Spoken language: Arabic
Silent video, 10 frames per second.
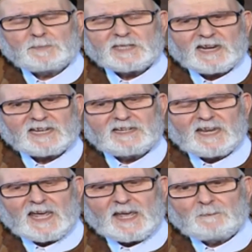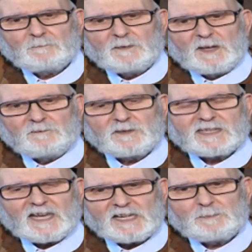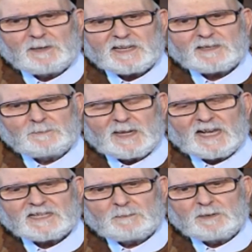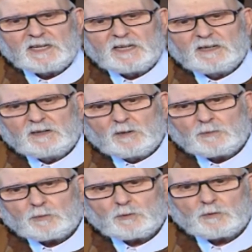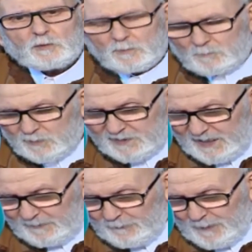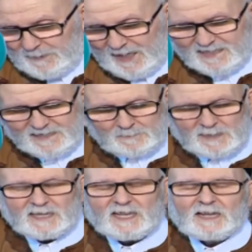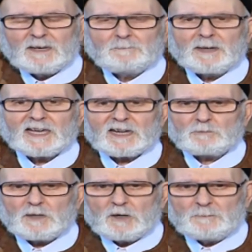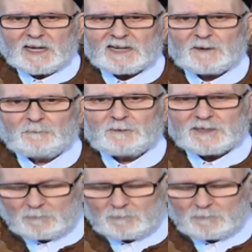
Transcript: بشكل عام في تعريب الاسم الأعجمي طرق مختلفة بحسب ما يرونه من الخفة